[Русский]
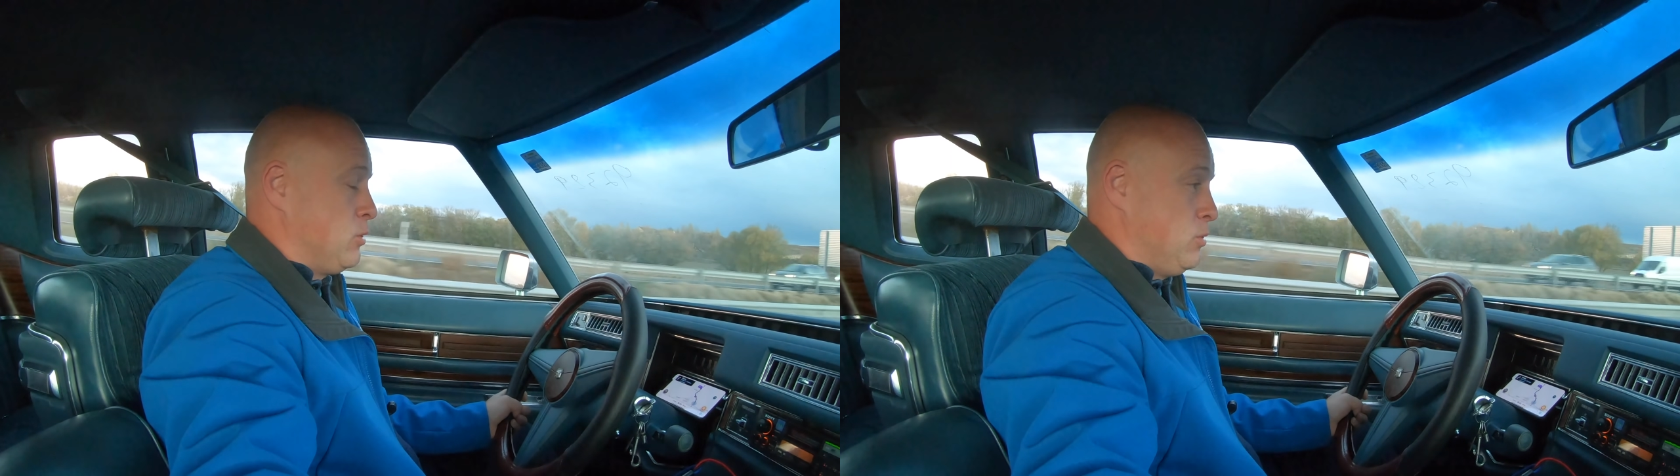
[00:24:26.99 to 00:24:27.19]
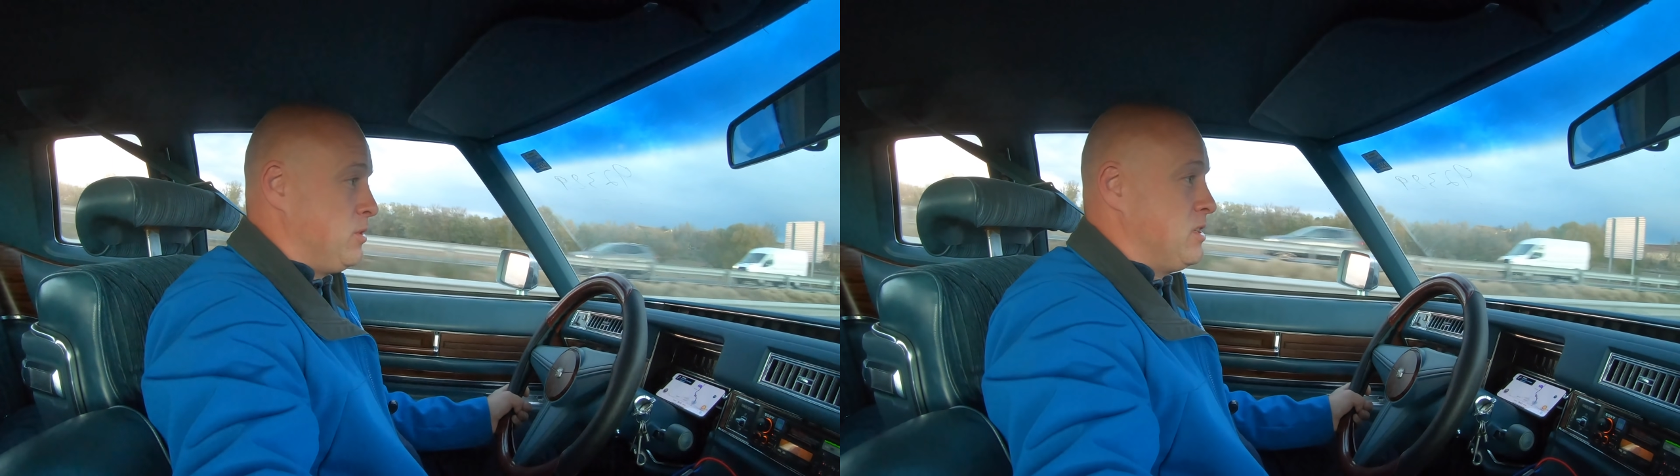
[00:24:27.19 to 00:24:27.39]

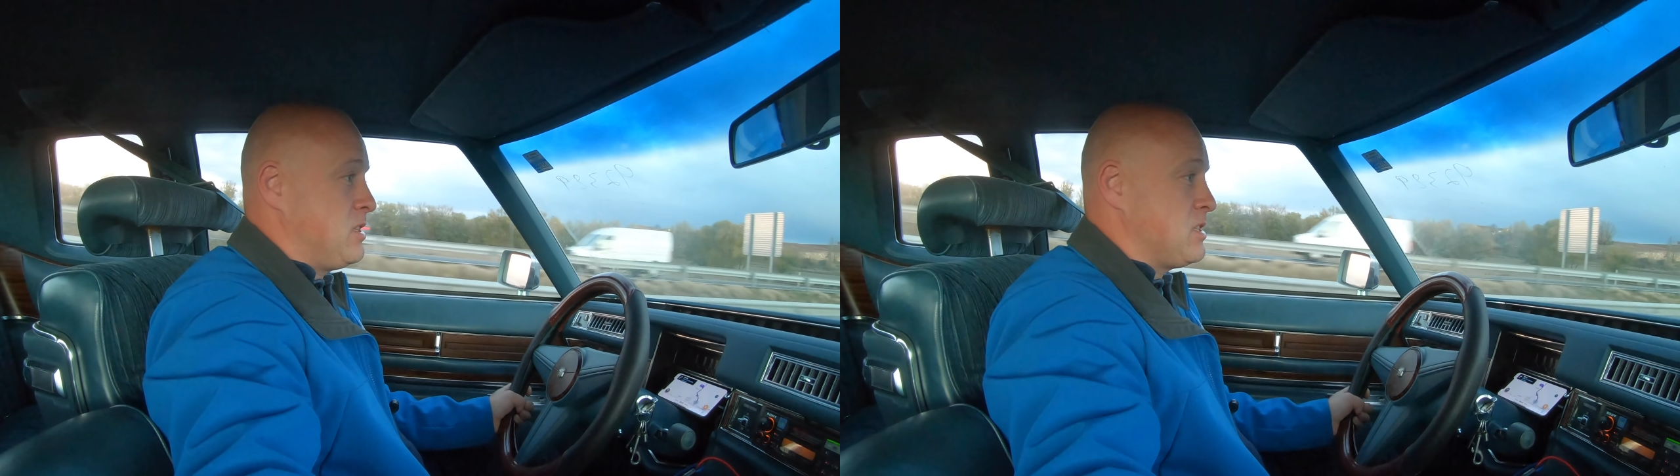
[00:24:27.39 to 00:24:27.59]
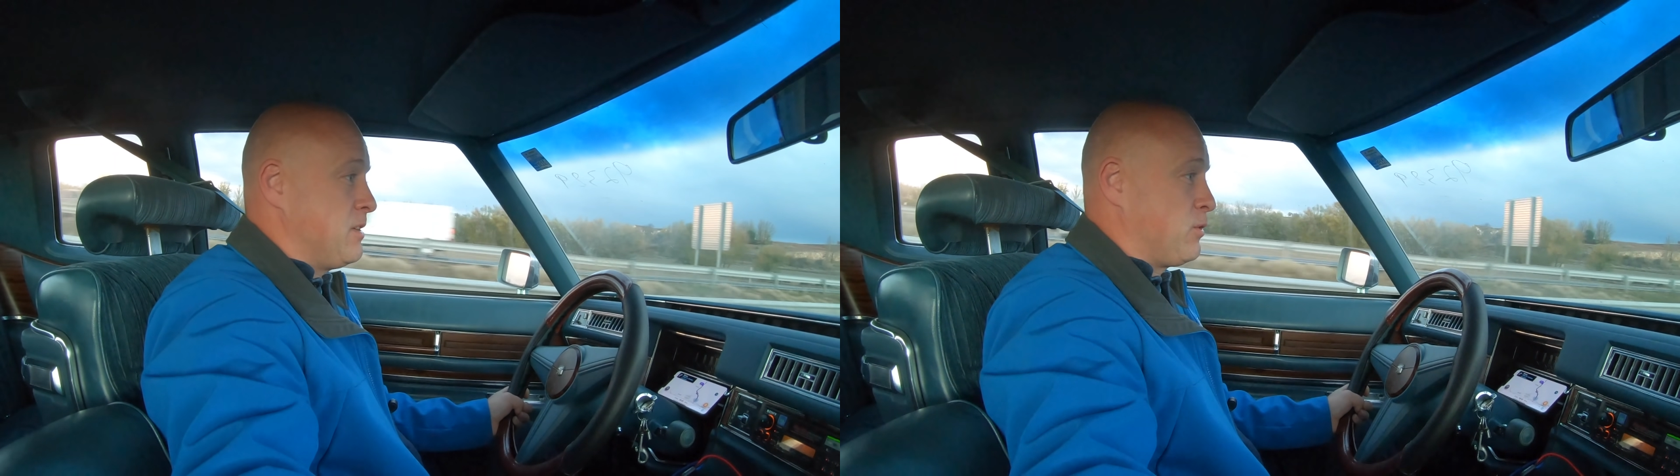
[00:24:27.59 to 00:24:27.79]
Ну,
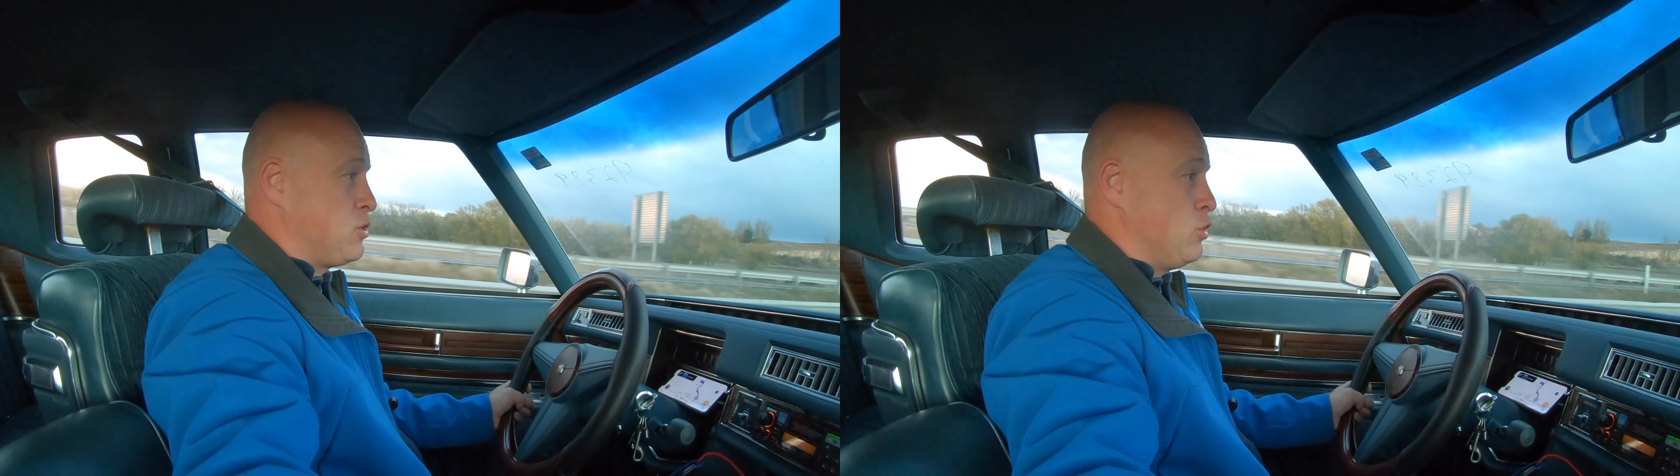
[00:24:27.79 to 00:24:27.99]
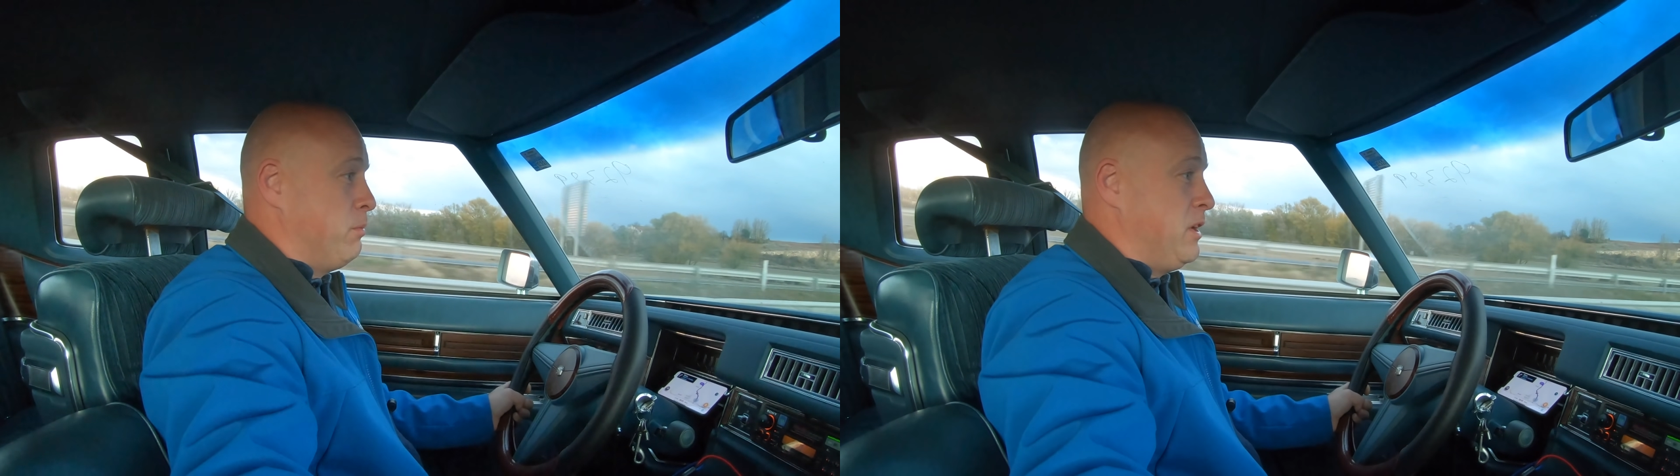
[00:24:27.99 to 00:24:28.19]
естественно,
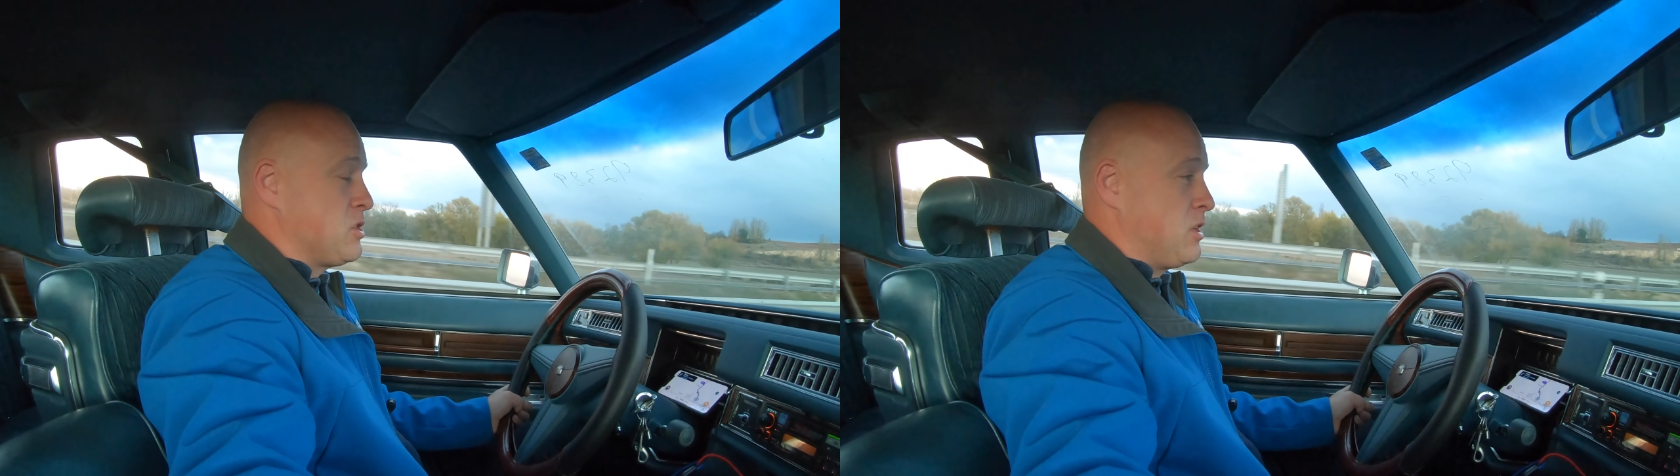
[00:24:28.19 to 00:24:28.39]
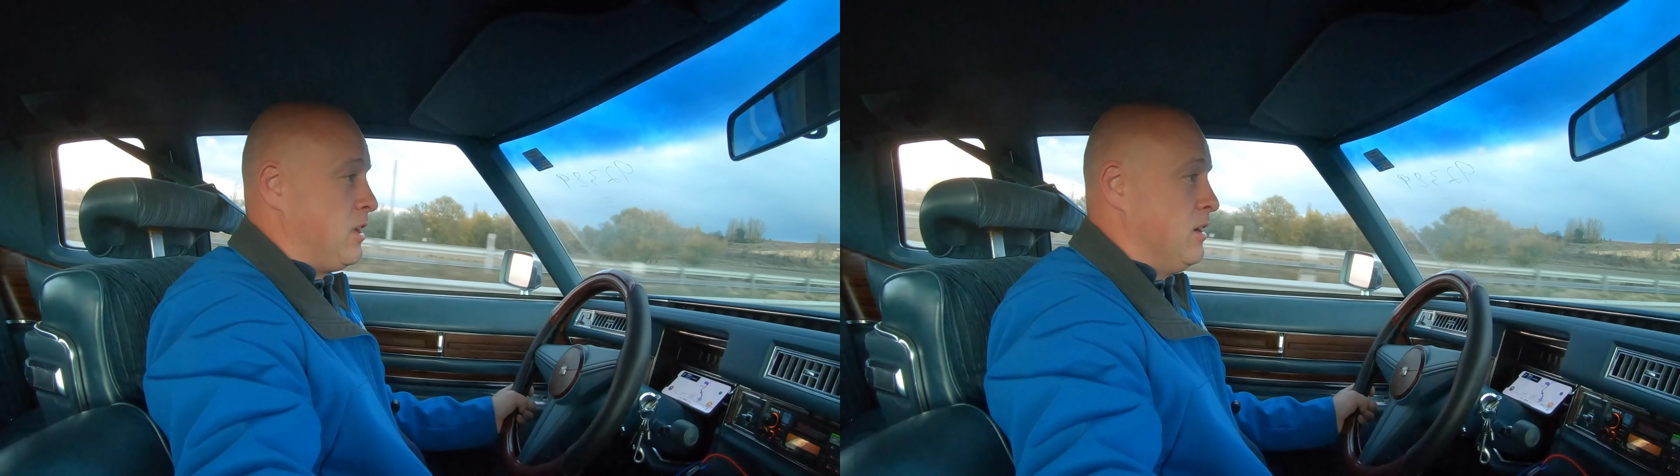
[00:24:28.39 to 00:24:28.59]
включил
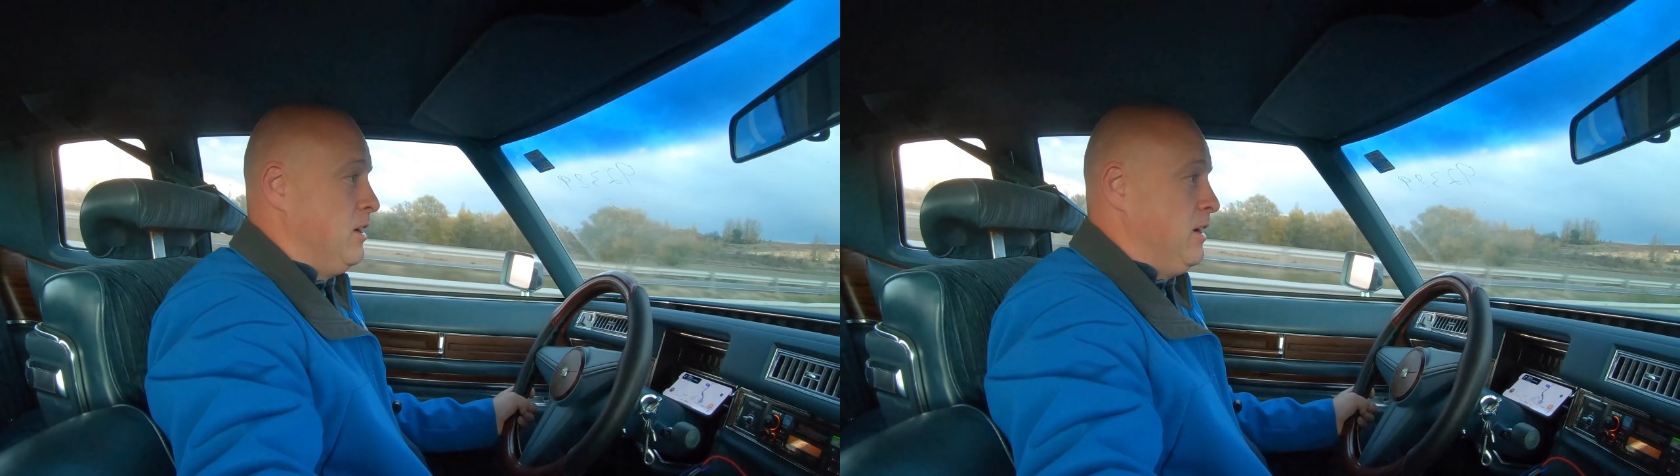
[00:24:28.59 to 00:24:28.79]
ближний.